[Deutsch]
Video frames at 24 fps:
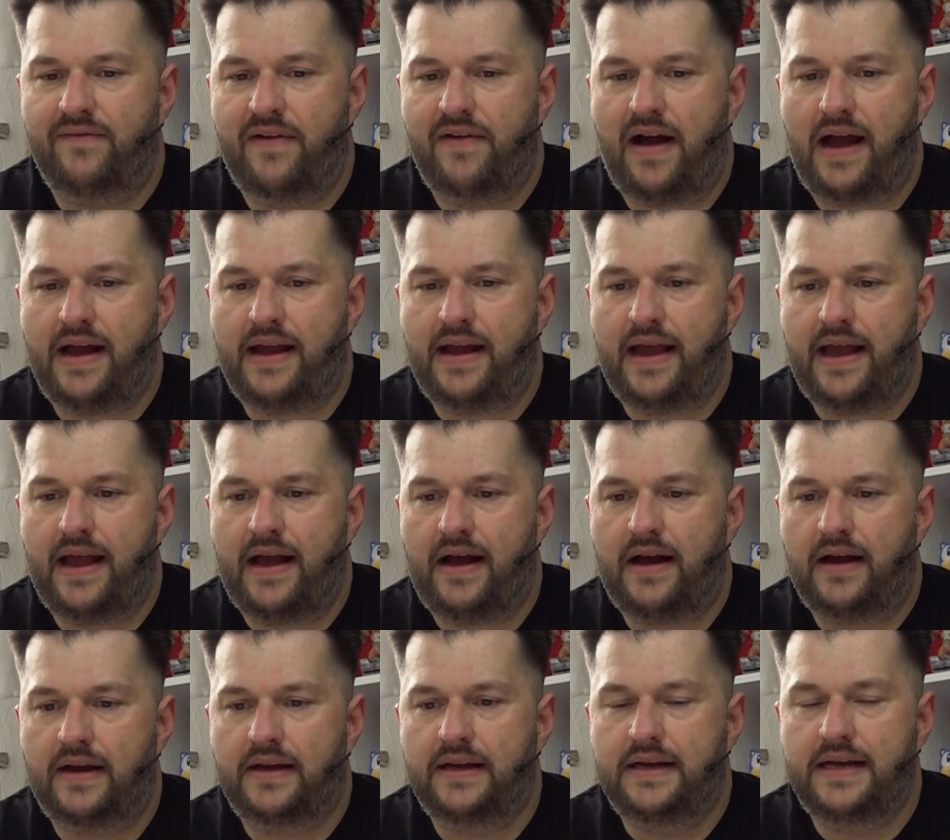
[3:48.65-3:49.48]
war
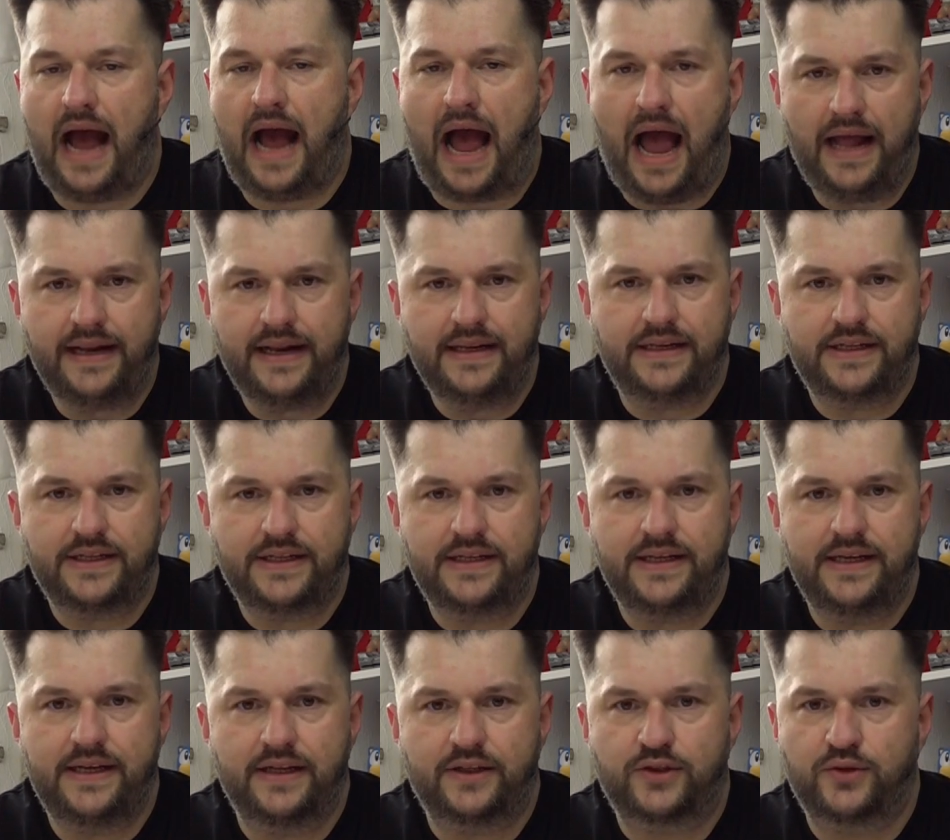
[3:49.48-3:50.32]
er gar nicht
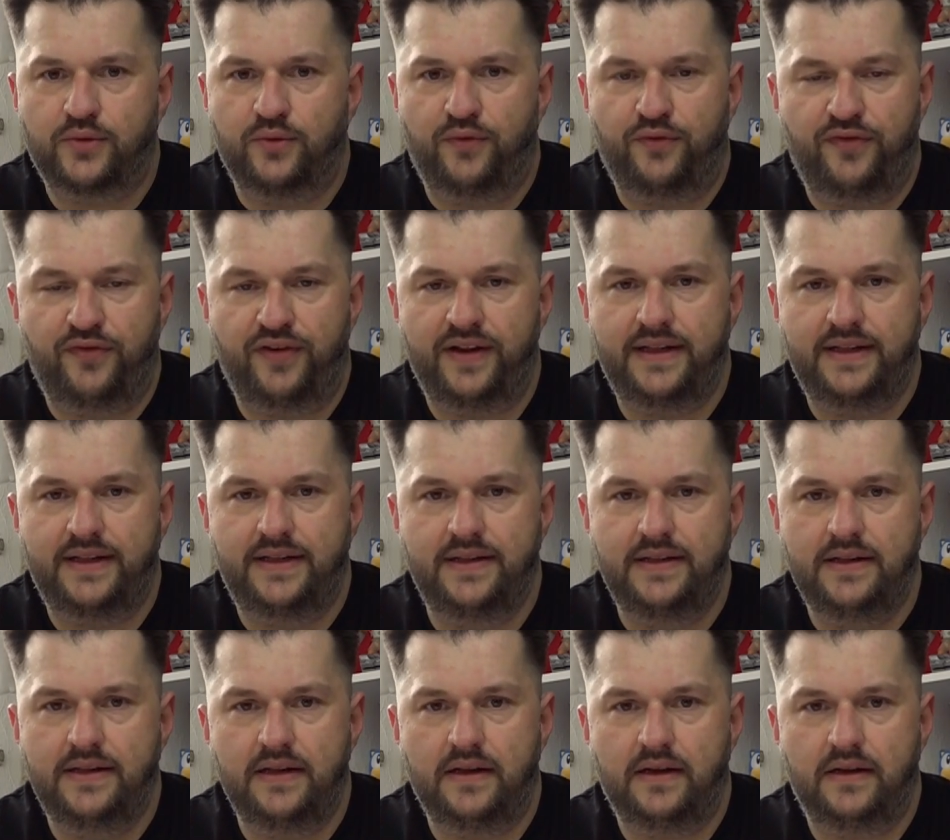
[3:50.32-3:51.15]
hier zu
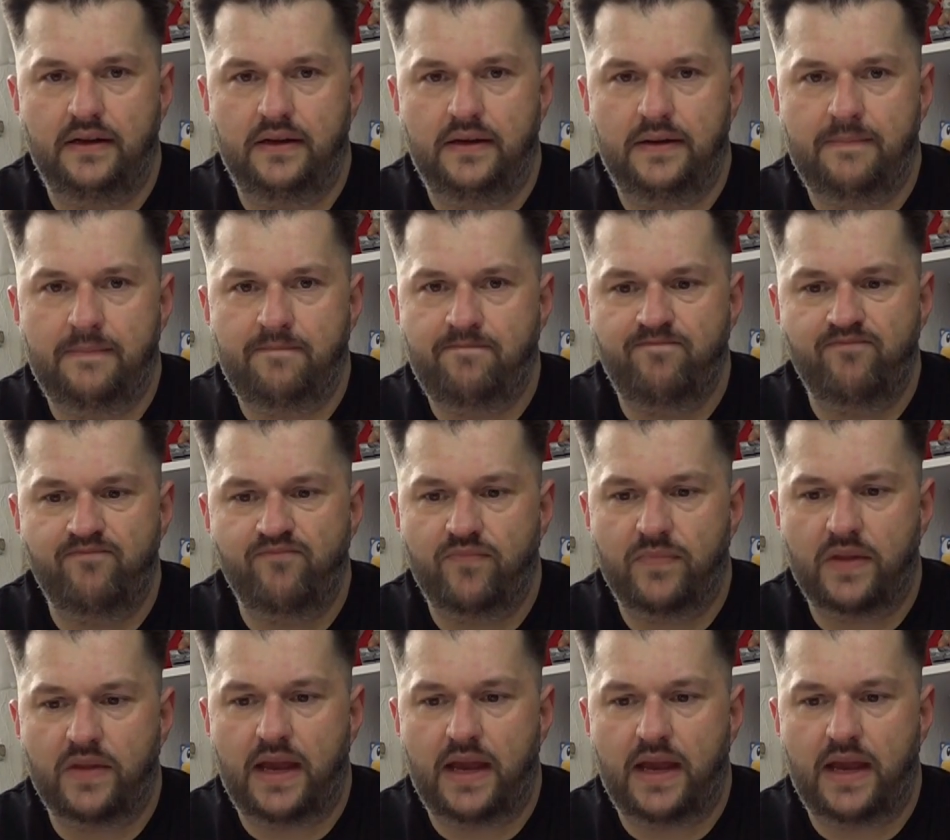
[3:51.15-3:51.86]
finden ähm,